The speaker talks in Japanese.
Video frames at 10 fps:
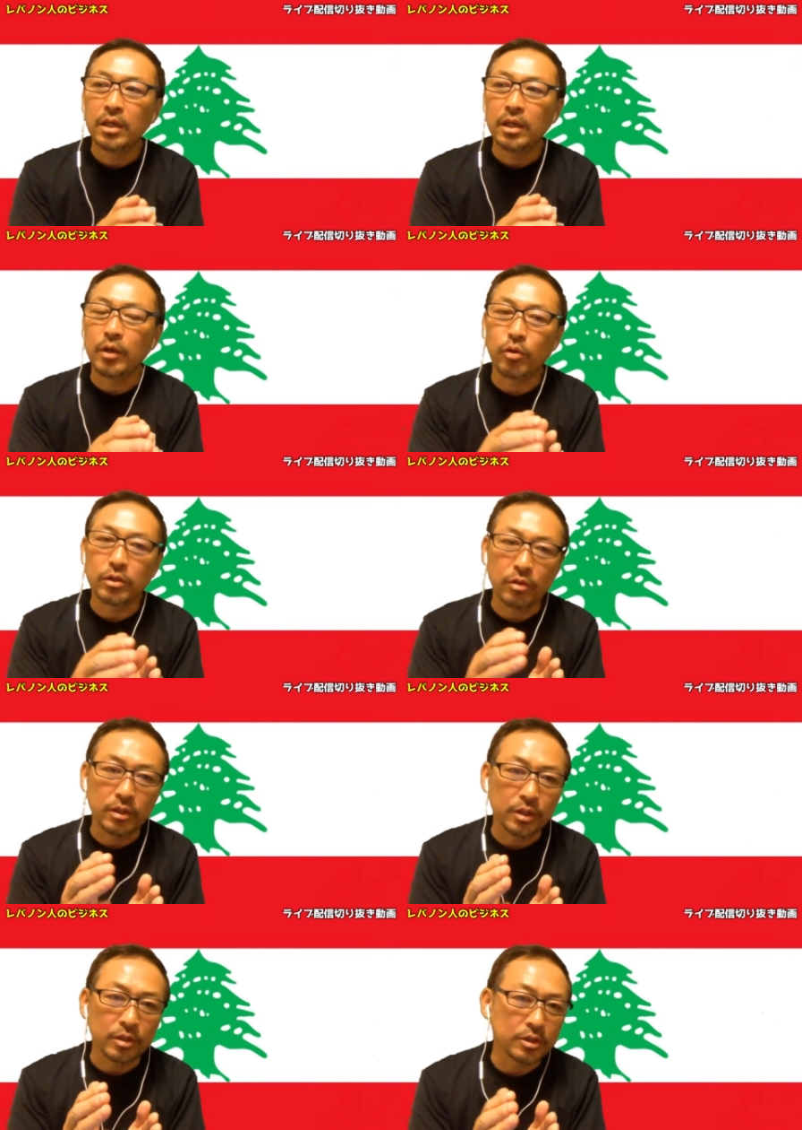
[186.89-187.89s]

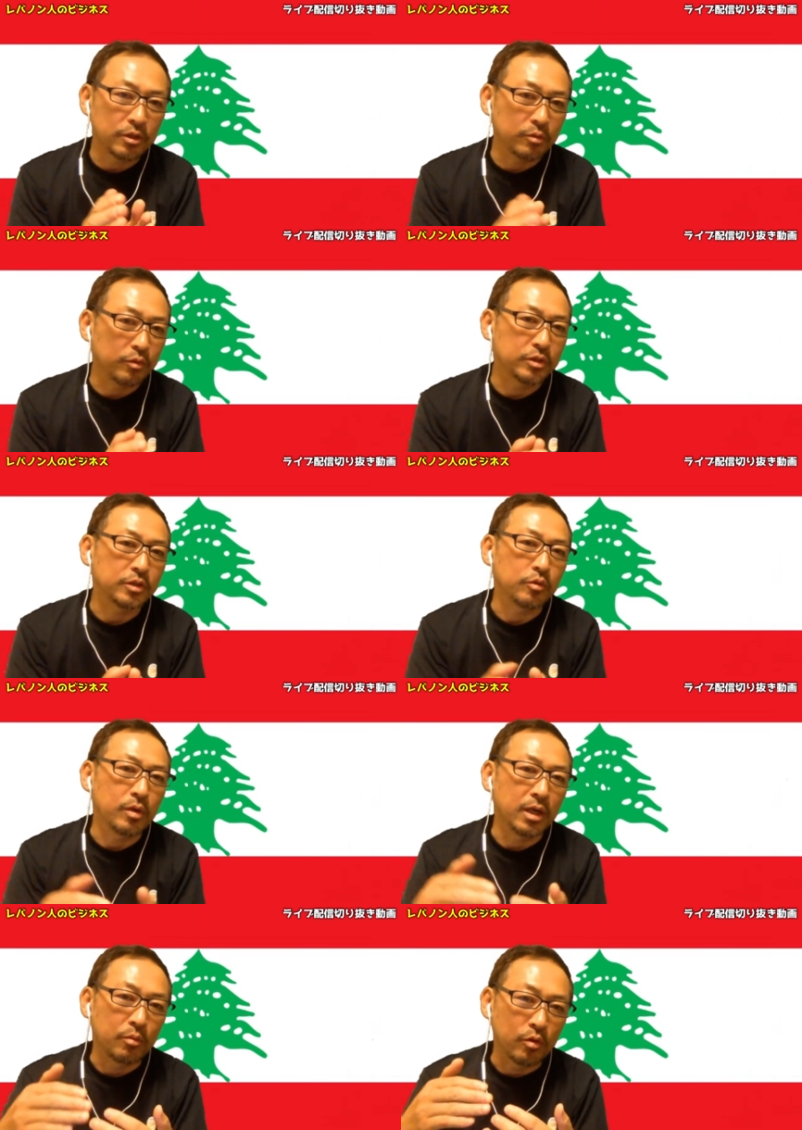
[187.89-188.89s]
エコアトランティックシティのプロジェクト
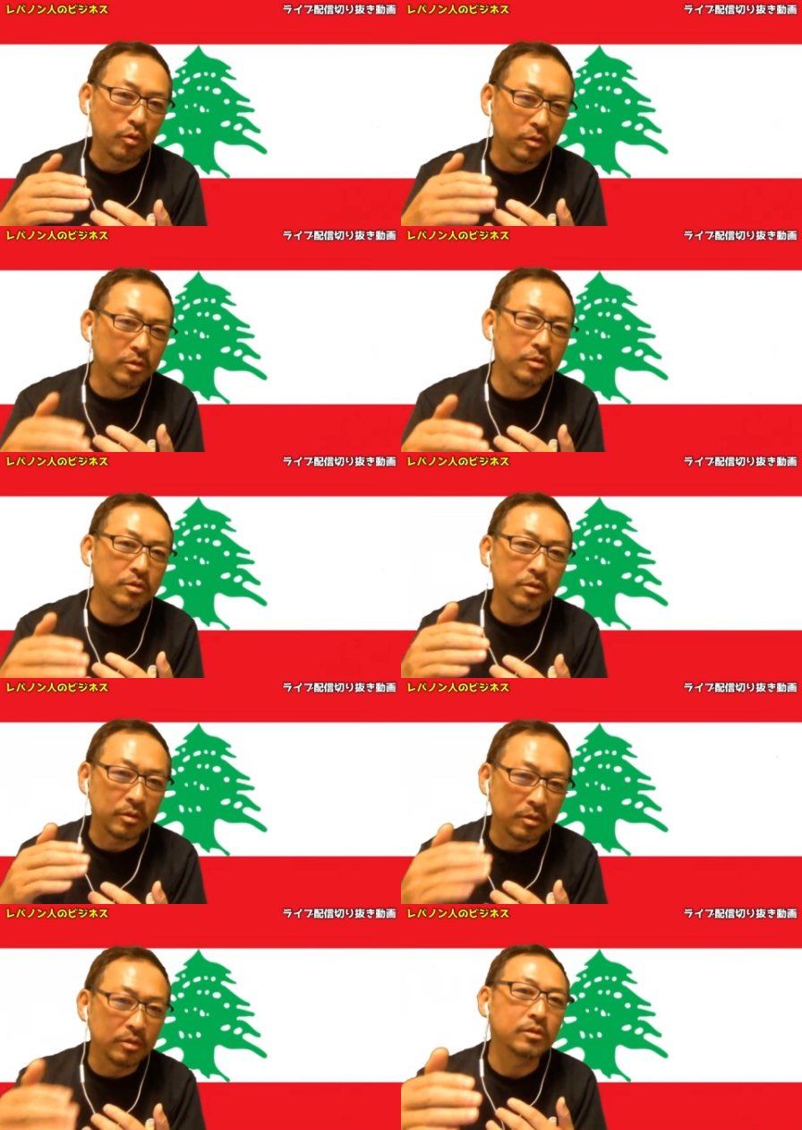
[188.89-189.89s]
はもうぐんぐん
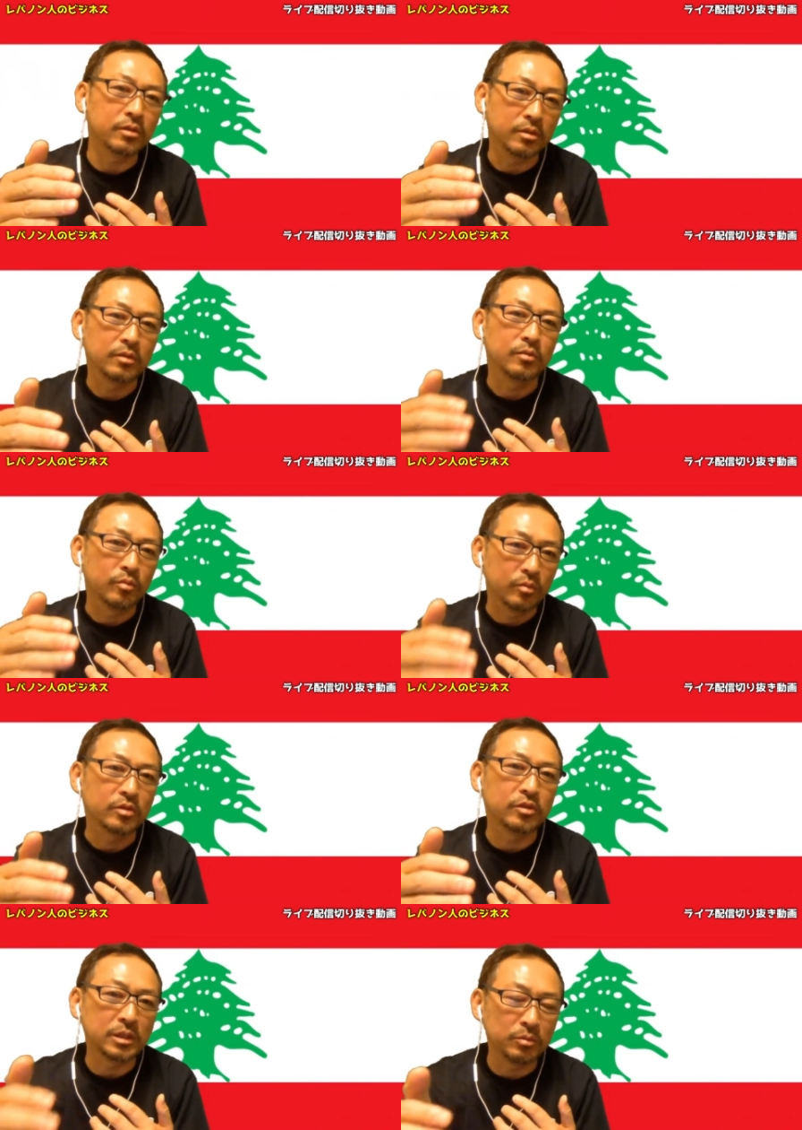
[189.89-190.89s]
ぐんぐん
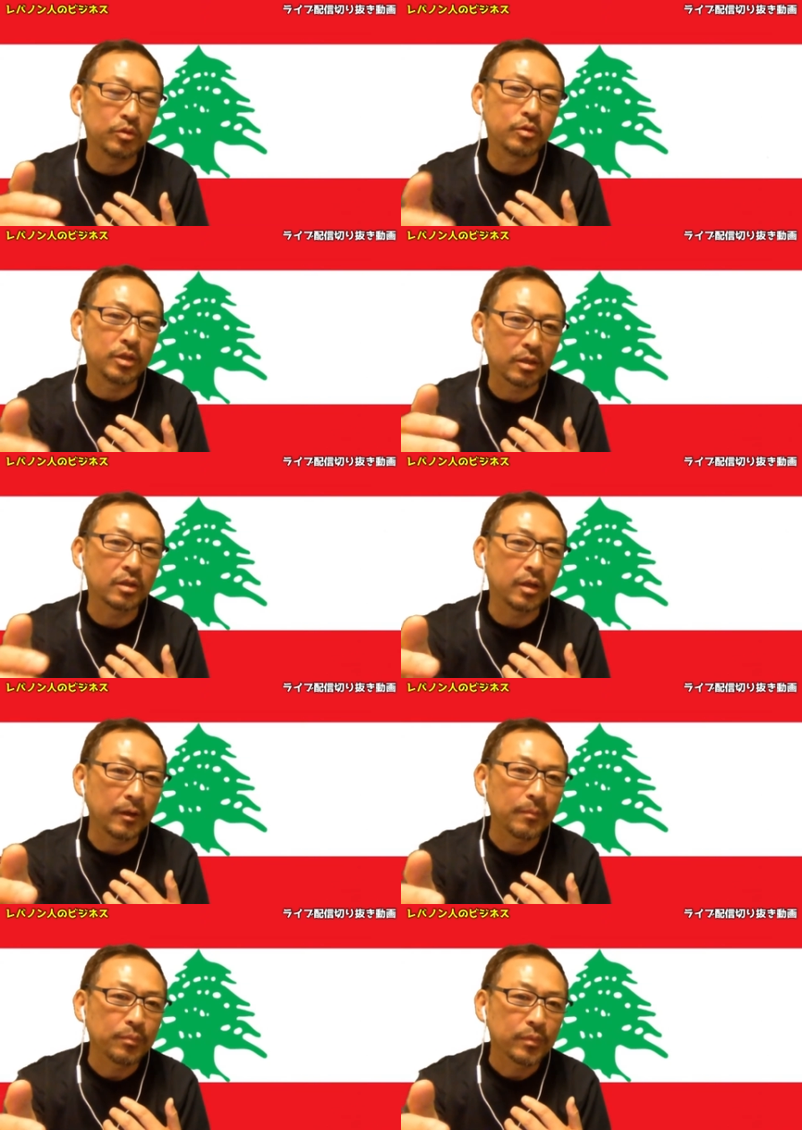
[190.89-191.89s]
進むようになっ
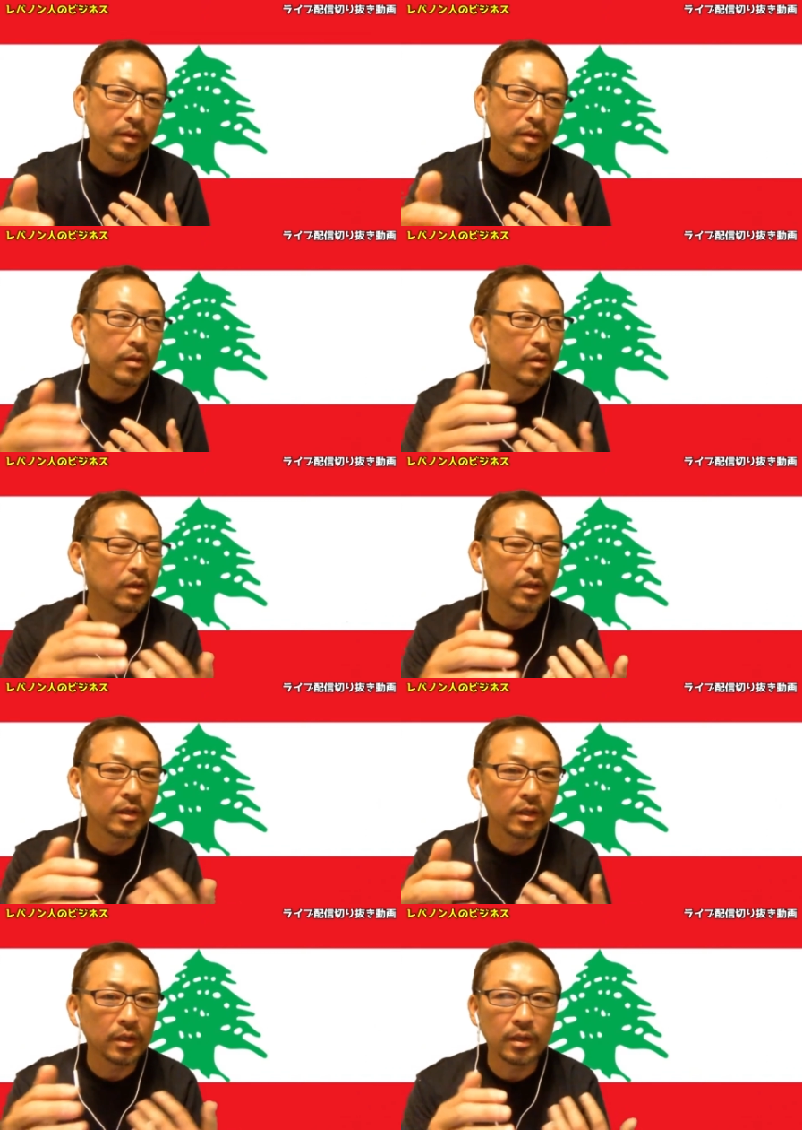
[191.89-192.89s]
て、
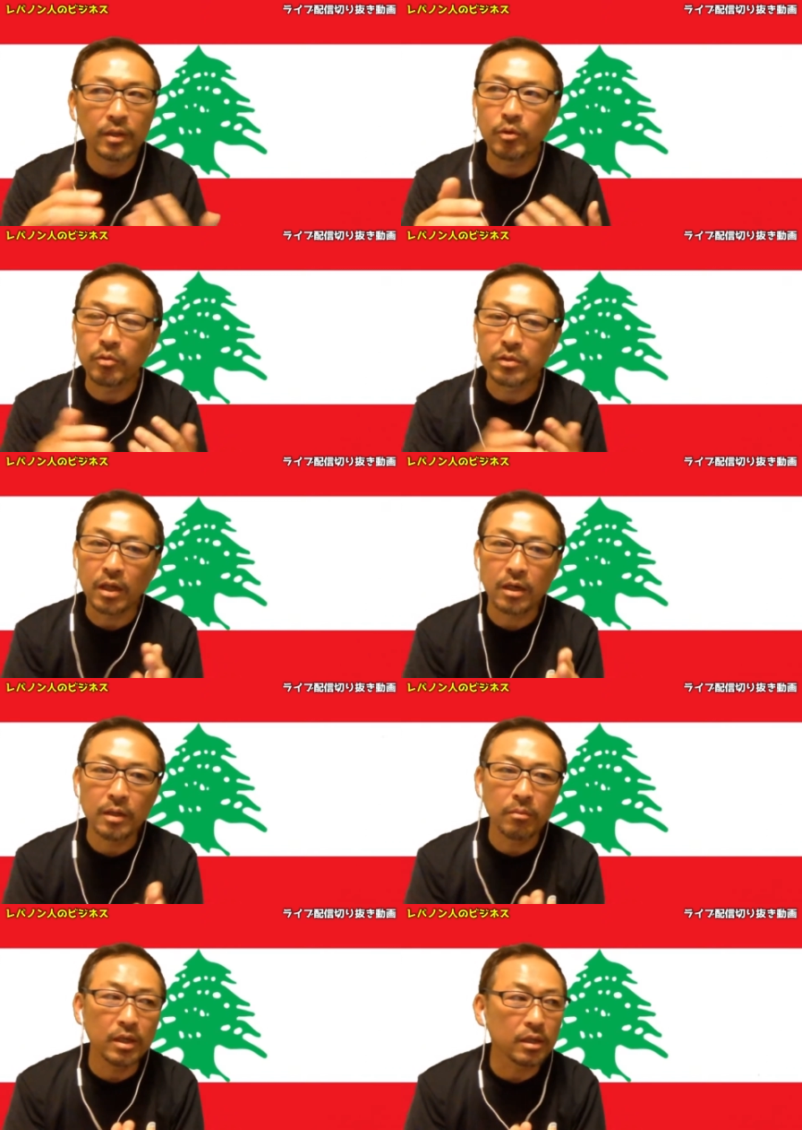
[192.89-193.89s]
で、もう僕なな
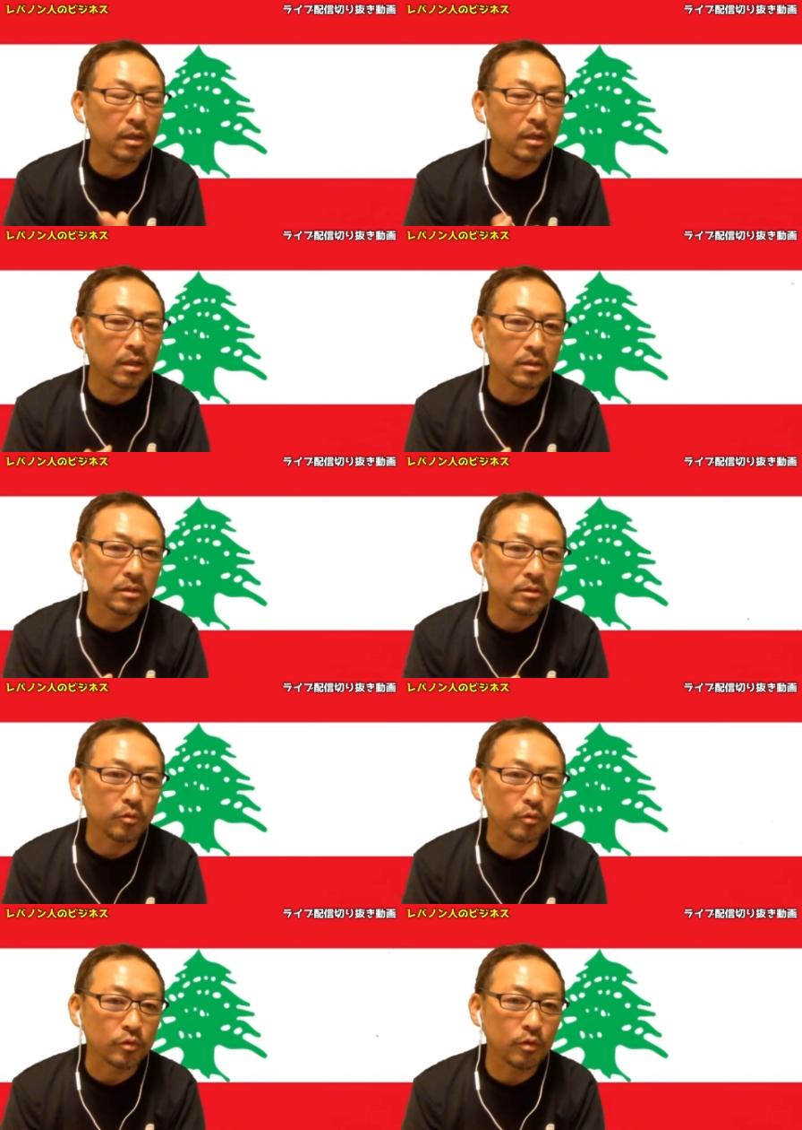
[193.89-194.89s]
ねんまえから、
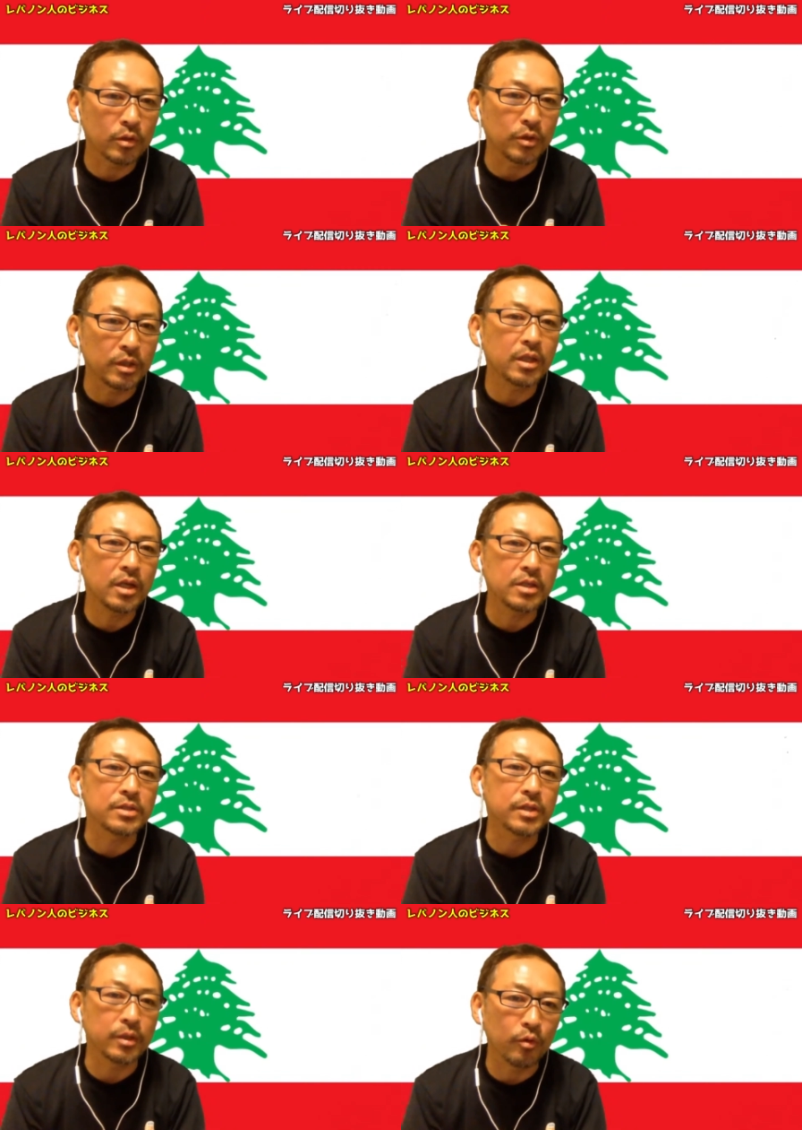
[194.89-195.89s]
ちょっとその後行ってないで
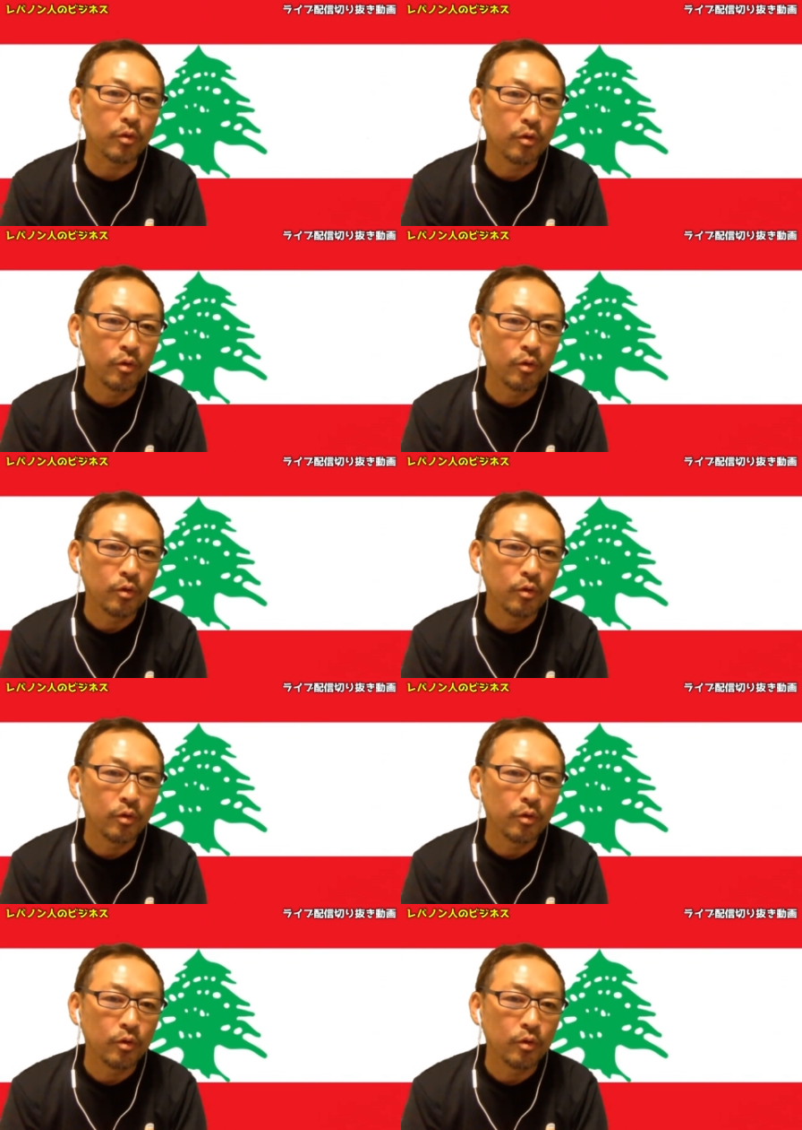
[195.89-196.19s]
すけど、